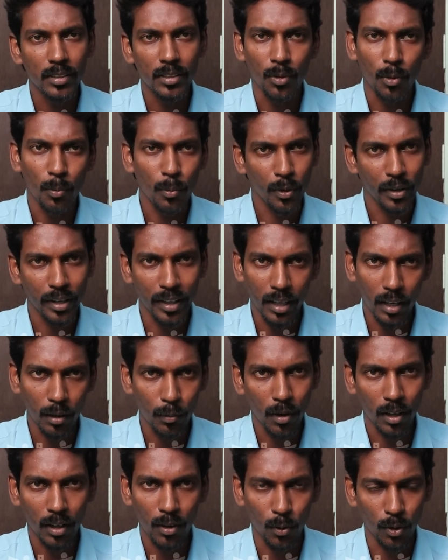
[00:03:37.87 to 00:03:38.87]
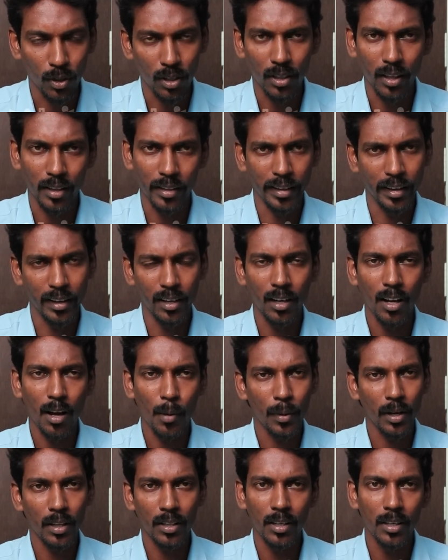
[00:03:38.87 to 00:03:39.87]
ரொம்ப இயல்பான ஒன்று தான் அது எல்லா
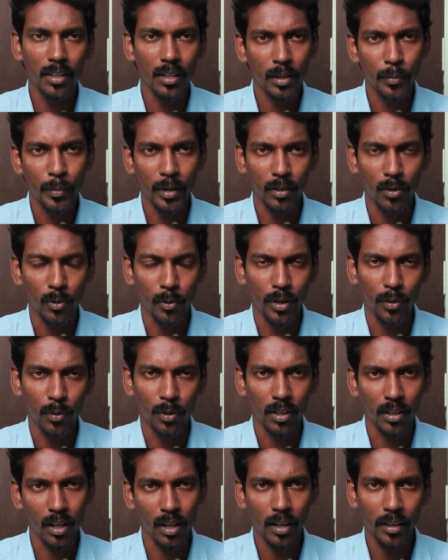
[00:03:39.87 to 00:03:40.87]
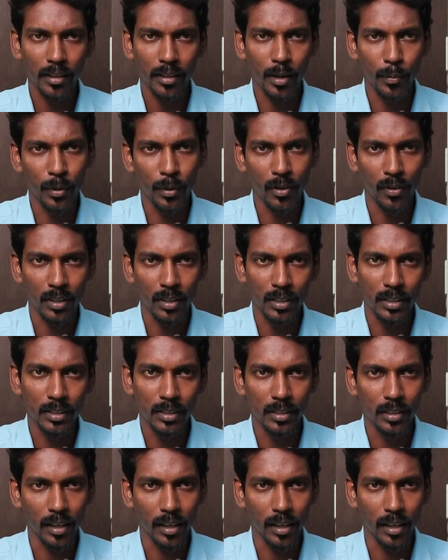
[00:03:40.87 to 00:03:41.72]
மனிதர்களுக்குமே இருக்கக்கூடிய ஒன்று தான் அதை எப்படியோ வந்து